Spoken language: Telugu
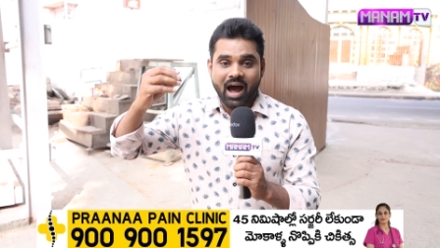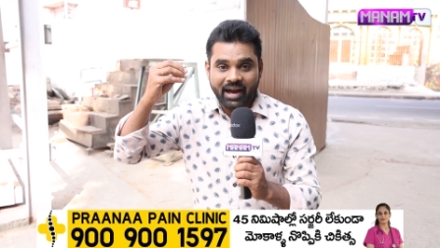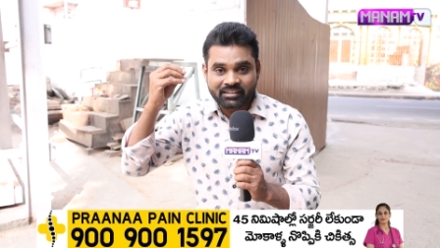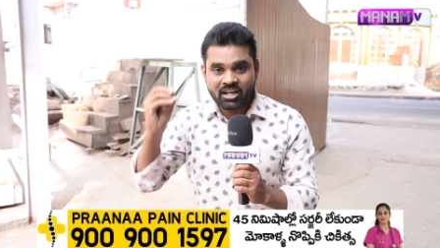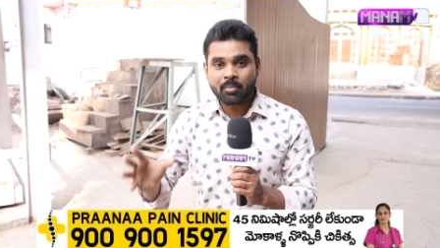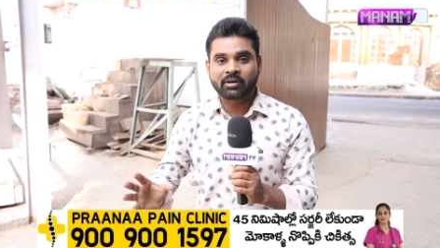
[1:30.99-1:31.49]

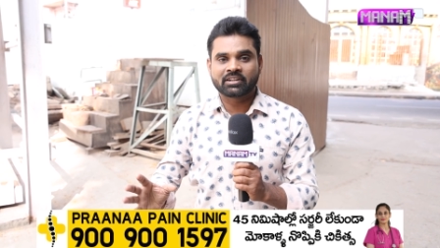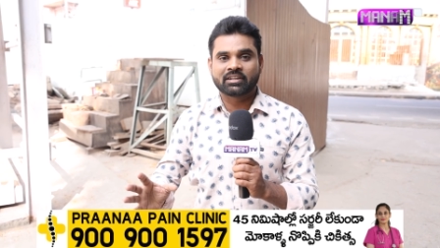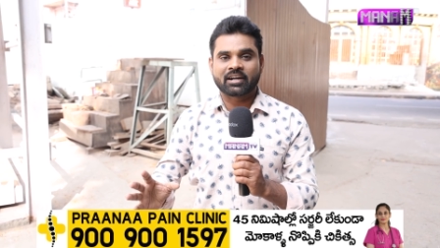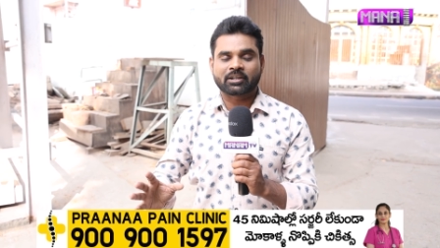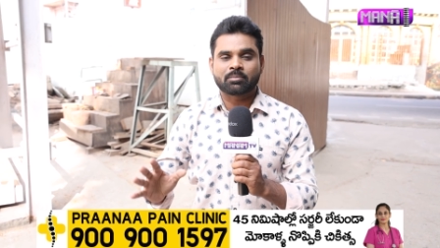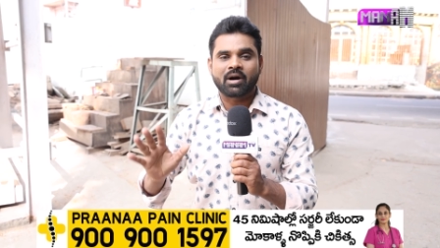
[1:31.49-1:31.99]
హైదరాబాద్కి
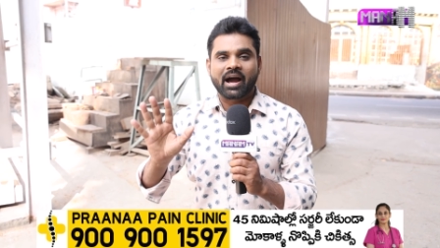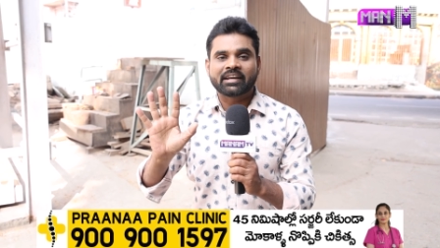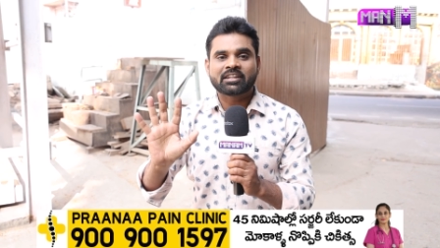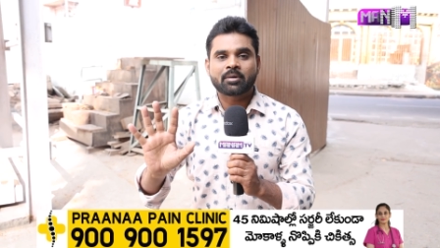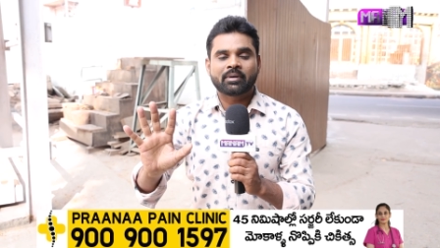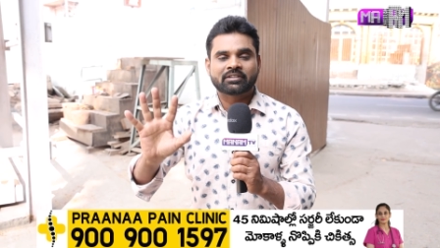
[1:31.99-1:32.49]
దక్కటం
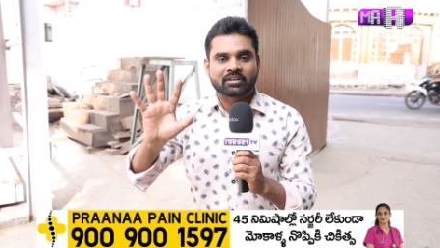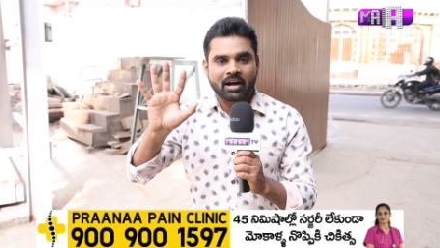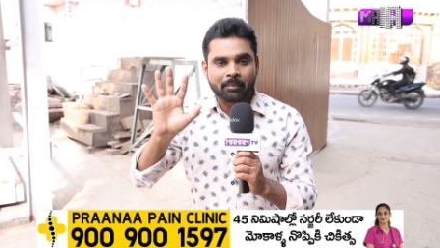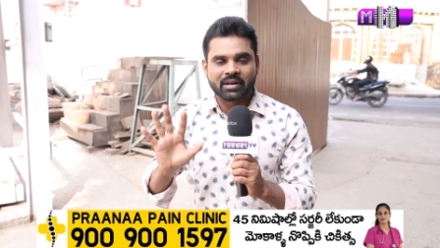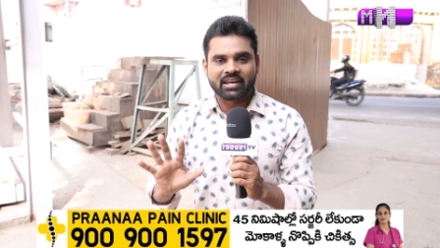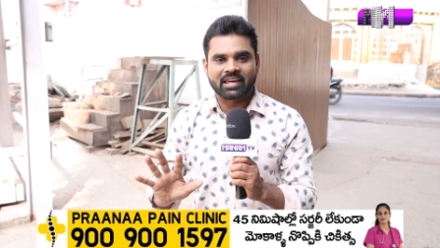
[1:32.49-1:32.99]
హైదరాబాద్
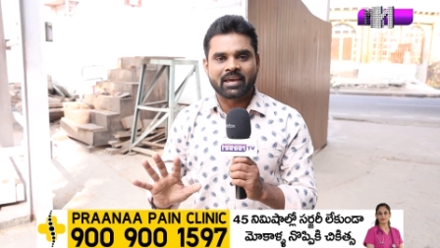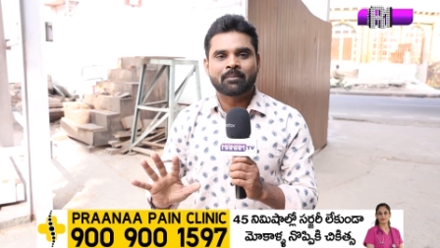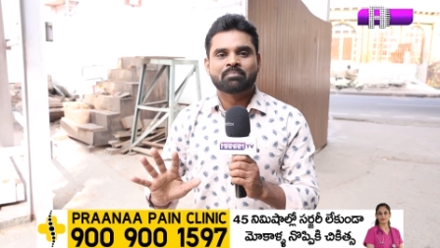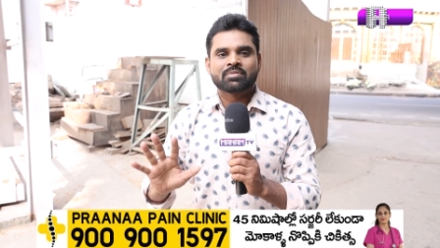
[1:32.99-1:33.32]
కంపెనీకి